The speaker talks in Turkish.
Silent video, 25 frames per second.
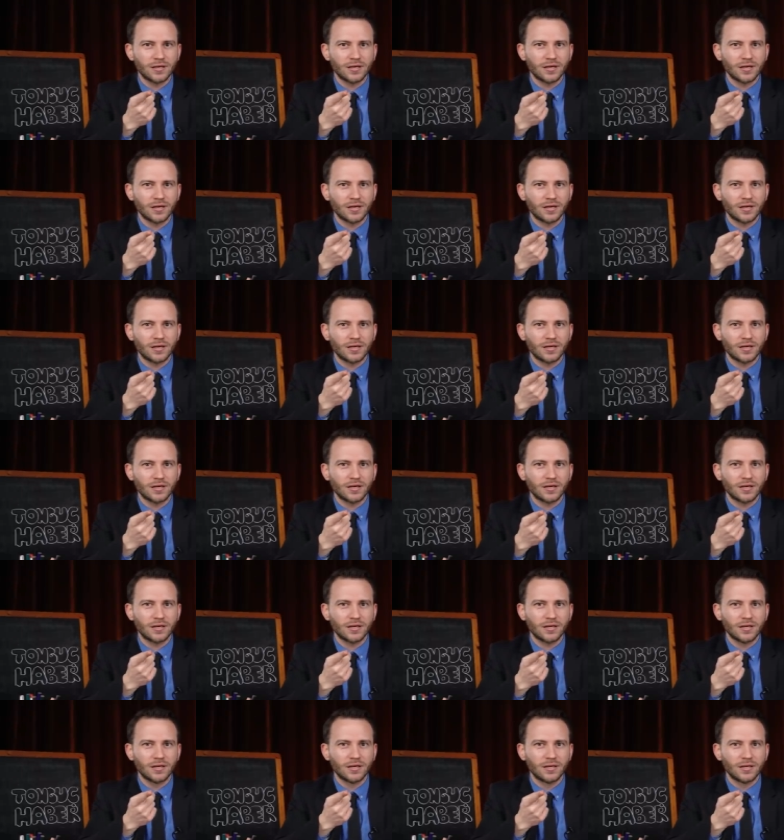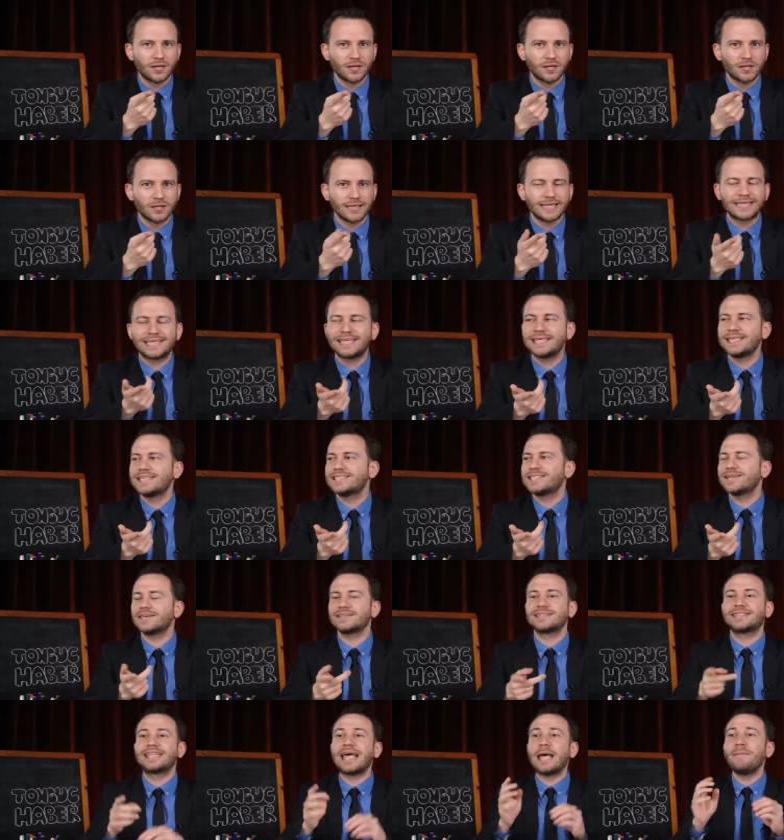İkinci yazılar
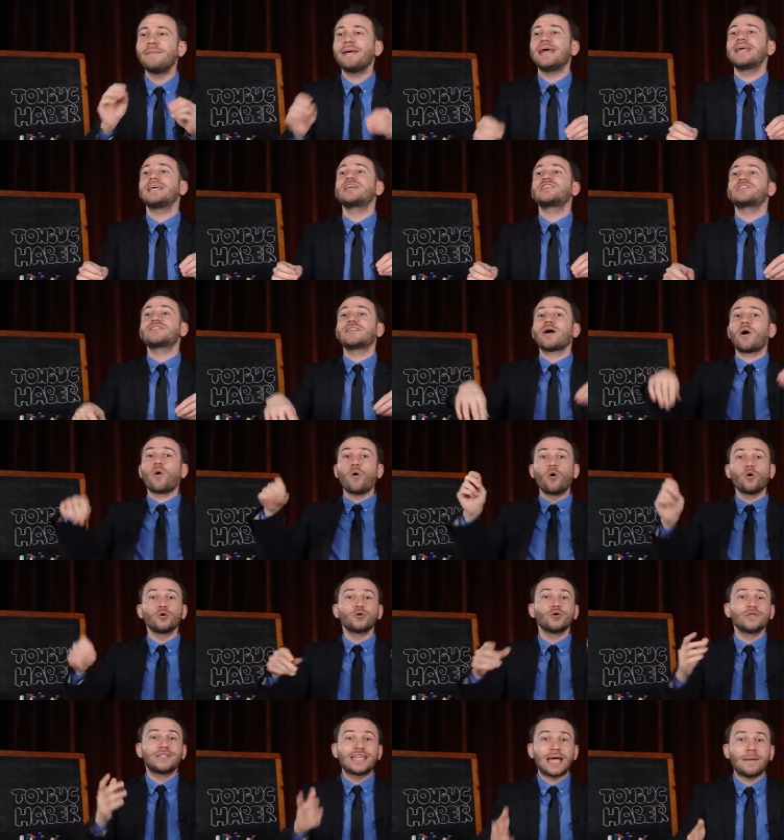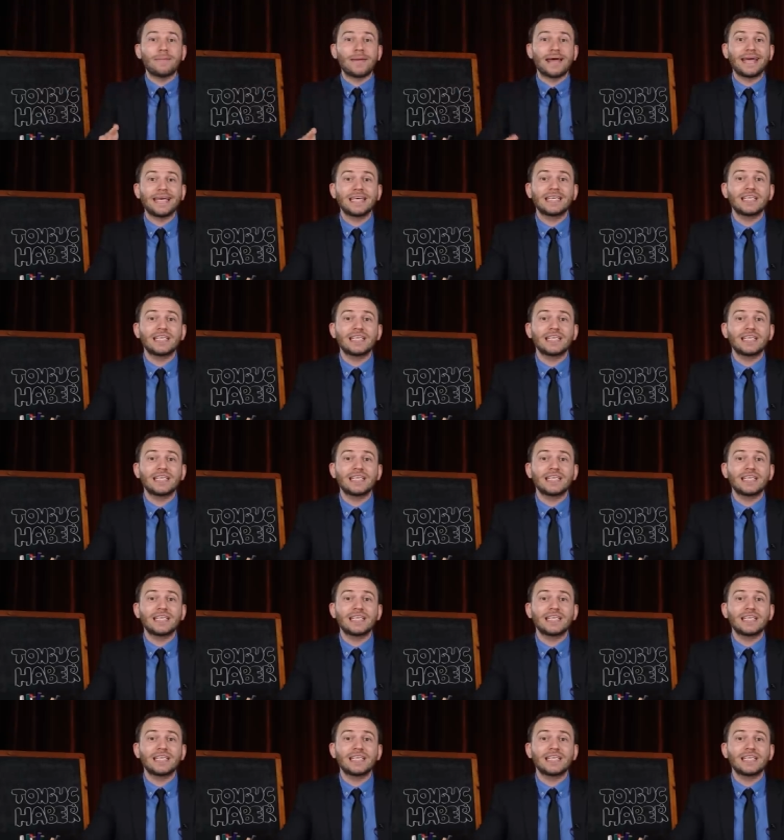İkinci deme işte onu deme.